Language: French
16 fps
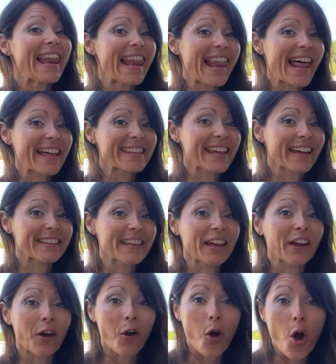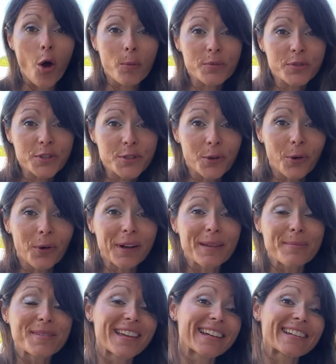La dernière option,
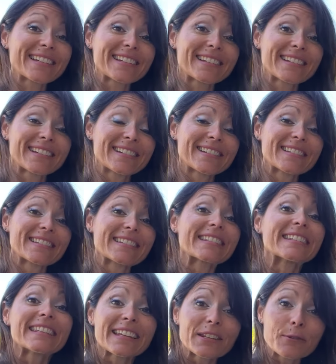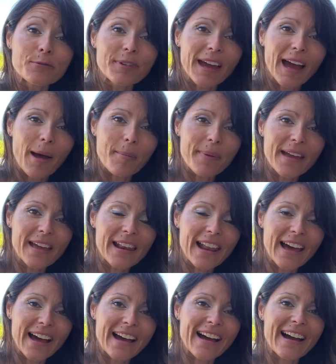eh bien, c'est de faire
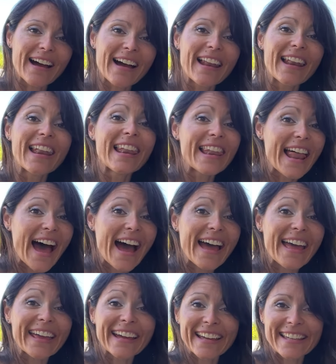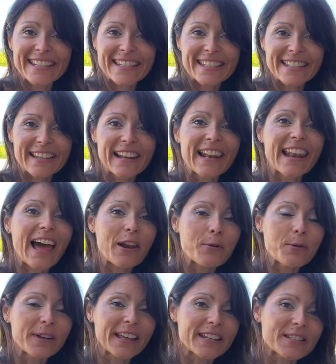appel à l'ARS,
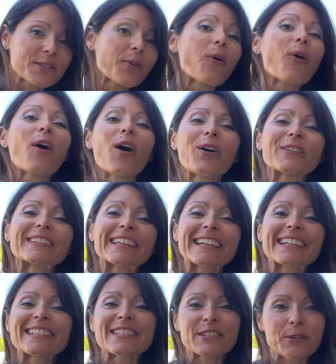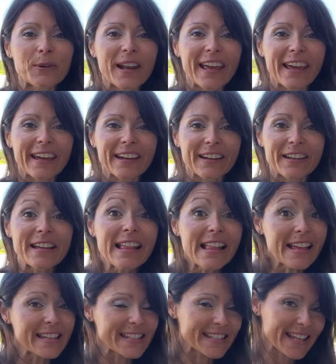l'allocation rentrée scolaire.
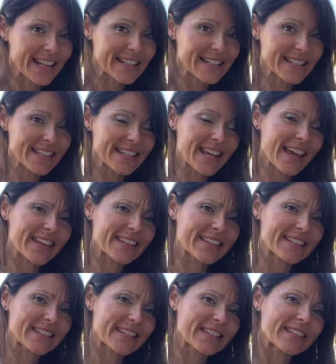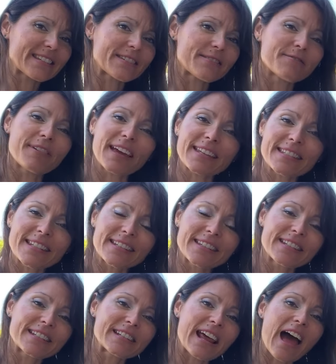Celle-ci a été versée
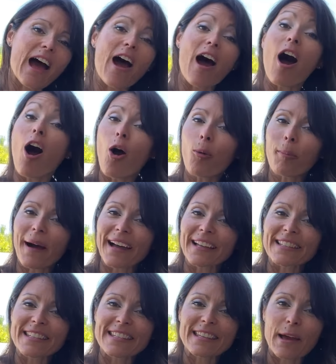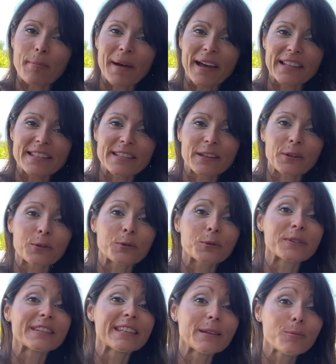déjà en partie à partir
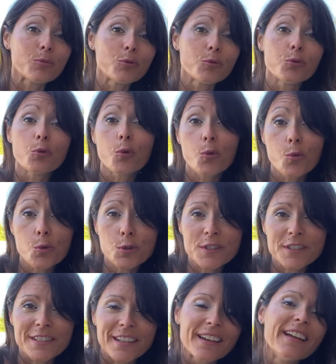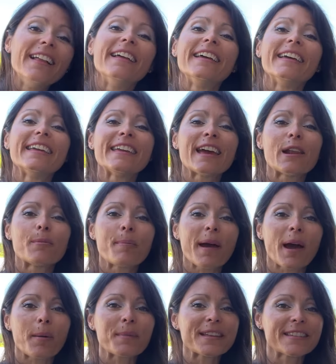de début août et elle
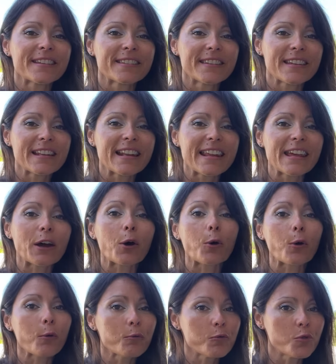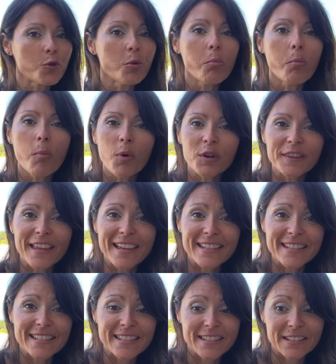permet d'aider les revenus
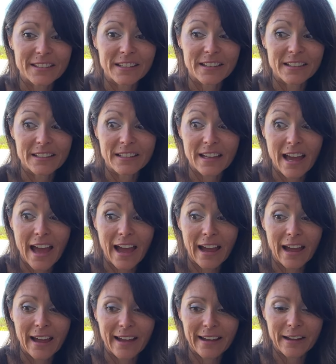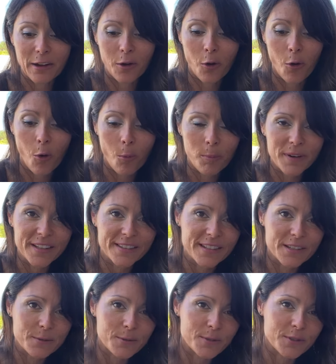modestes euh, à
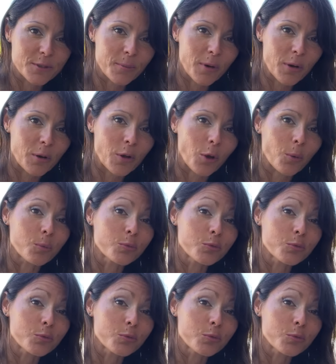compléter justement leur